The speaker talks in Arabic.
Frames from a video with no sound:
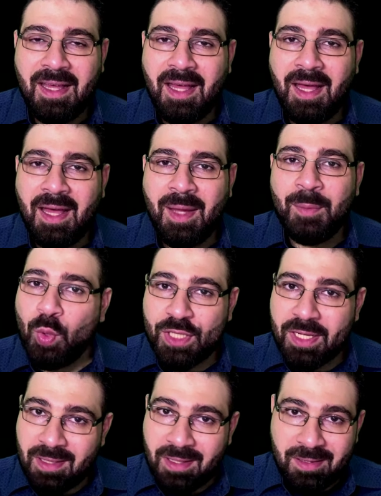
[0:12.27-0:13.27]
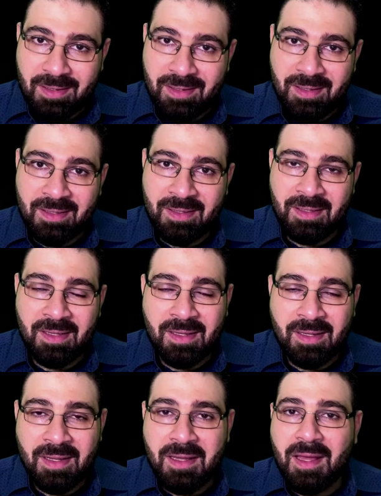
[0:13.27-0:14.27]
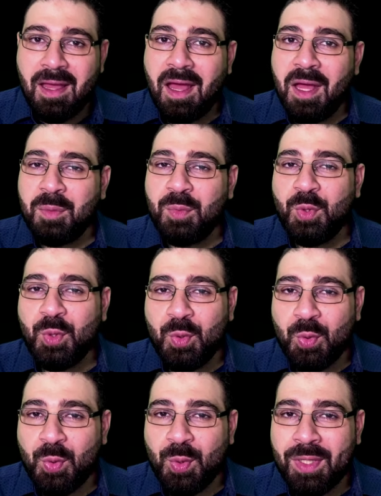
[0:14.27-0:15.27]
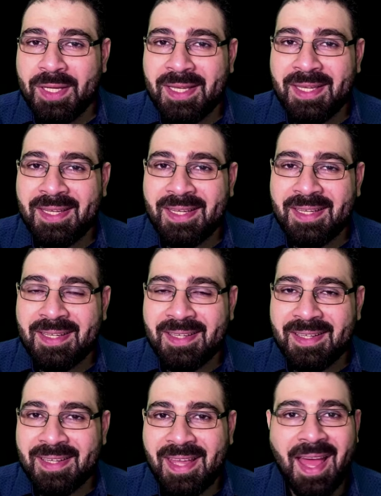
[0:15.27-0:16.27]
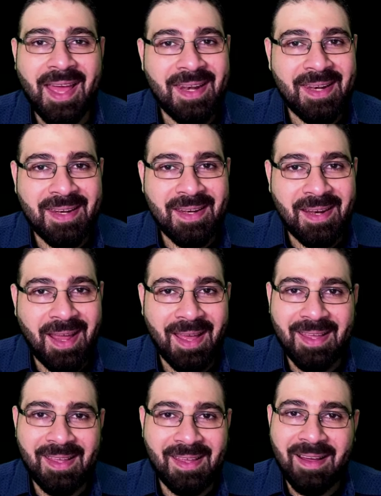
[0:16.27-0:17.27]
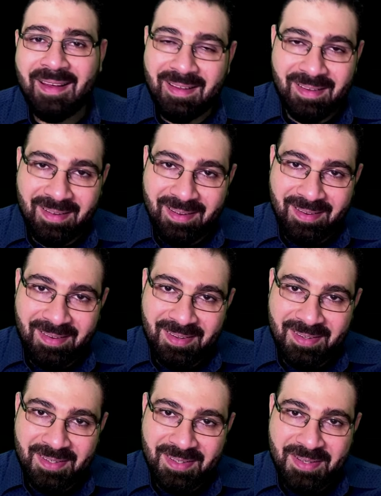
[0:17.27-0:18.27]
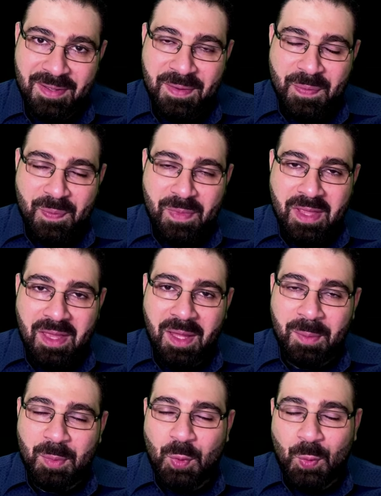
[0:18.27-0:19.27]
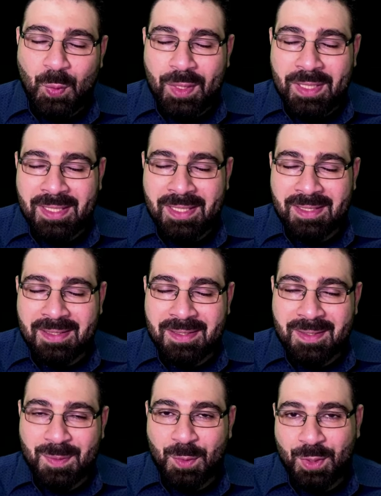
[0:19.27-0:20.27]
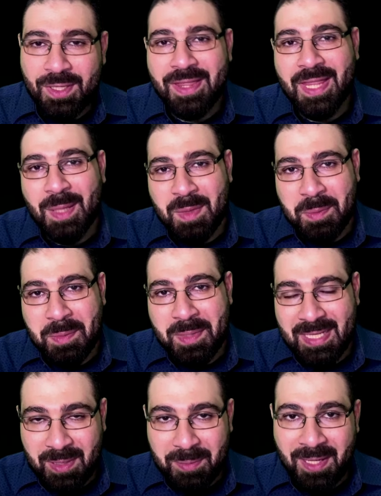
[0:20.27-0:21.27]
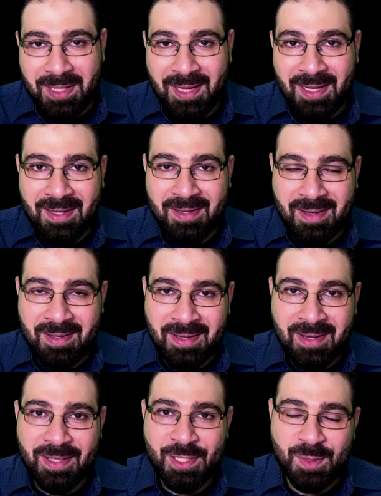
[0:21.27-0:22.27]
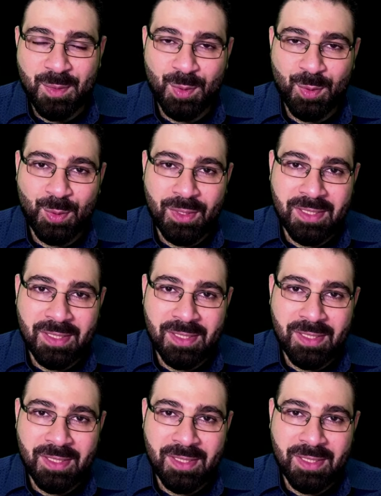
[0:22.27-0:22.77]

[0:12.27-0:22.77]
أم هو شيطان؟ أم هو آه، كائن حي آخر؟ أم هو آه، منظمة مثل ما بعض الآراء الرائجة بتقول؟